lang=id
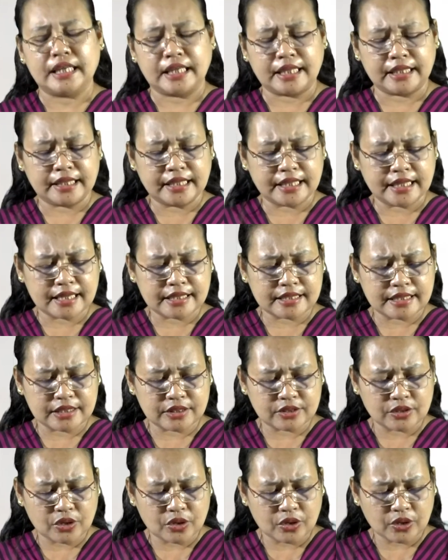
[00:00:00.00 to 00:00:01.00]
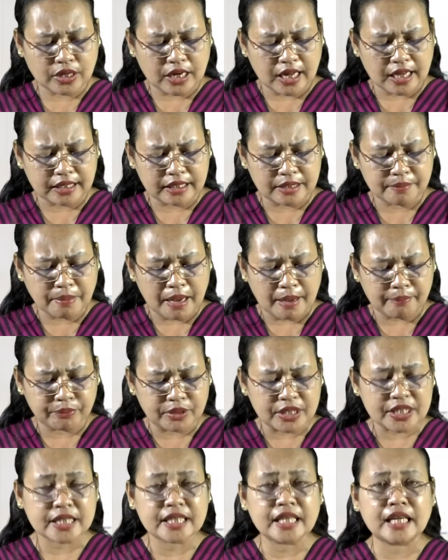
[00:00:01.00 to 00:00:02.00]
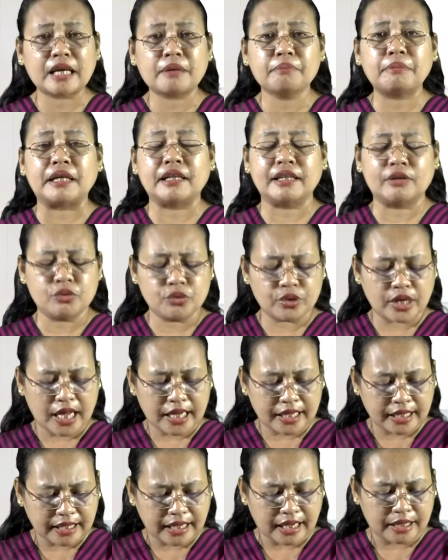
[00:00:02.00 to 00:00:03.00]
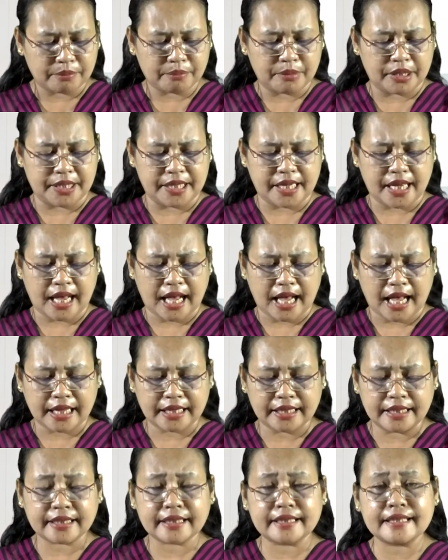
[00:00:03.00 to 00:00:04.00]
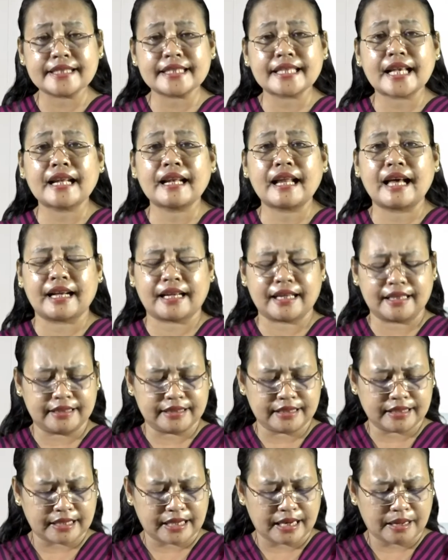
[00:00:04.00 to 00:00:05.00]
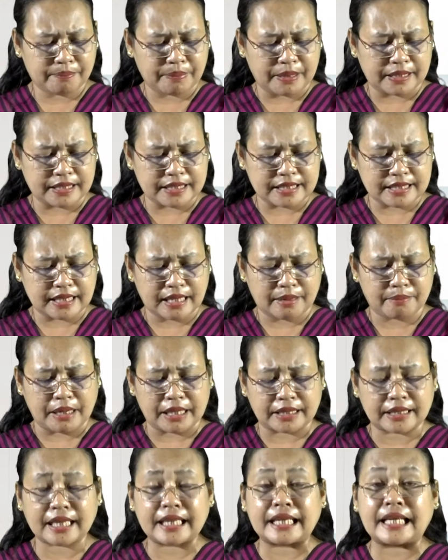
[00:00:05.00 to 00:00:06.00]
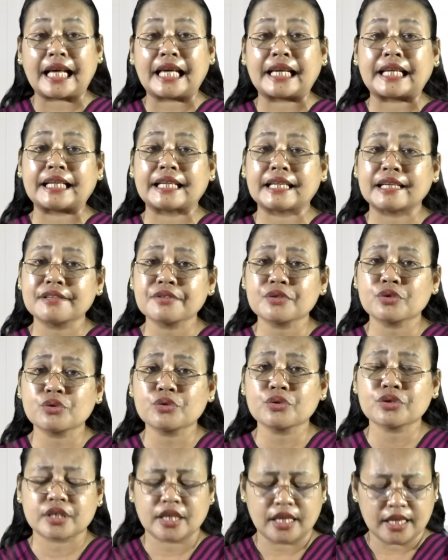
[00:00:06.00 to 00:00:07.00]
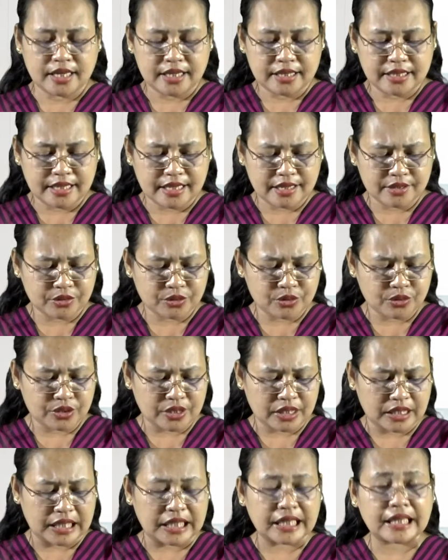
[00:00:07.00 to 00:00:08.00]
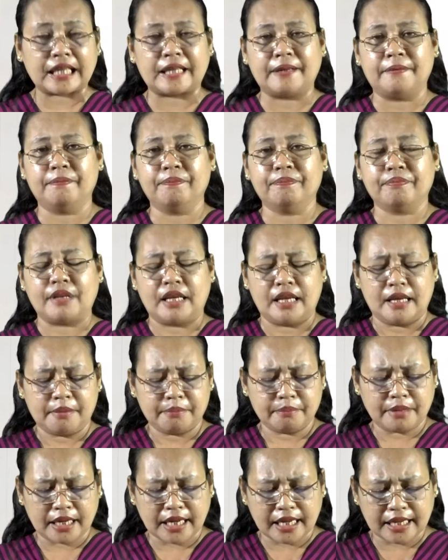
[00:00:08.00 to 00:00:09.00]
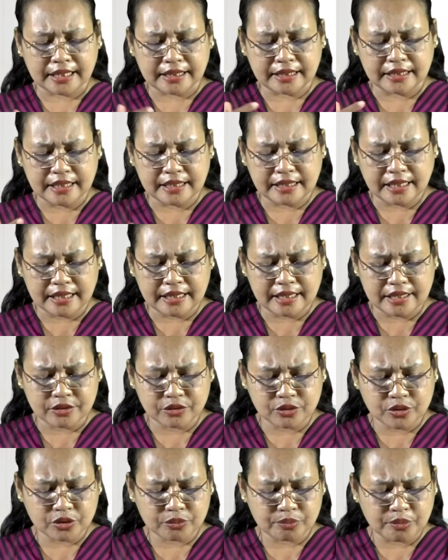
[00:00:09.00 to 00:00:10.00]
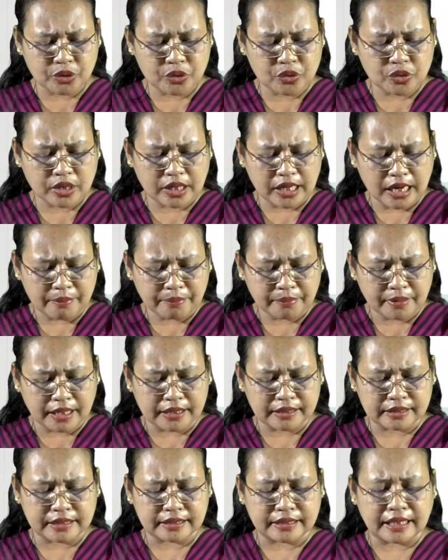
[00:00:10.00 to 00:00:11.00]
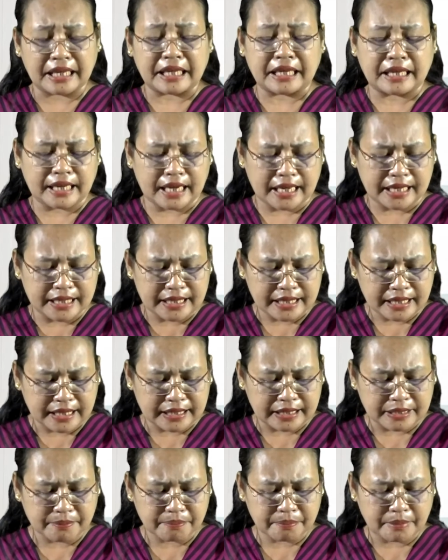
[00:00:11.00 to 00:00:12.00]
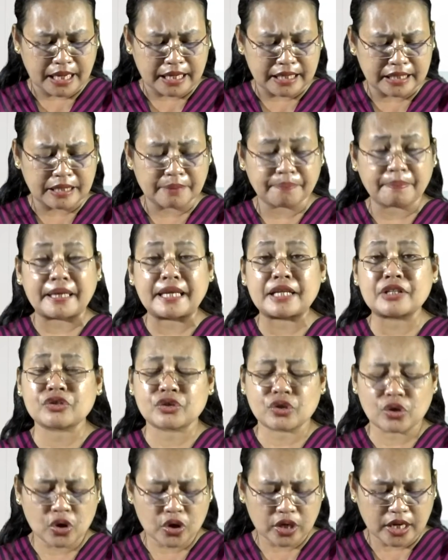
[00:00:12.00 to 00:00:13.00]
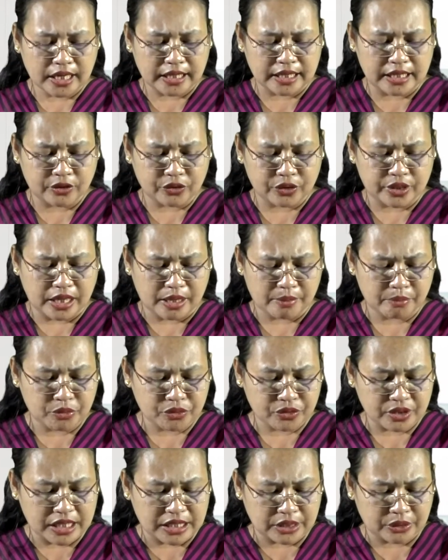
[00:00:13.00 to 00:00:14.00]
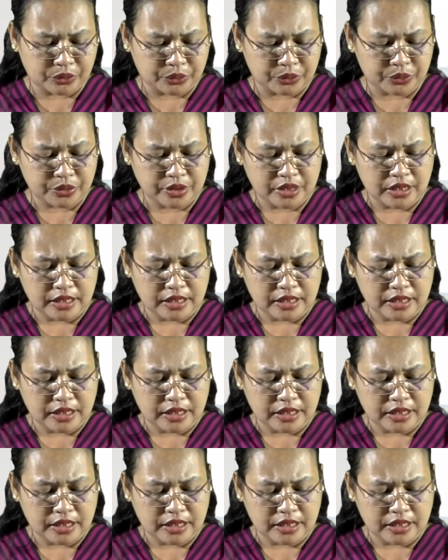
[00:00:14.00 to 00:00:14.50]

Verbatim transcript: Ketika seseorang dibaptis dengan menggunakan media air, di sana akan terdapat keselamatan dari Kristus Yesus sendiri. Maka ketika Yesus mengungkapkan tentang kelahiran kembali kepada seorang Nikodemus itu,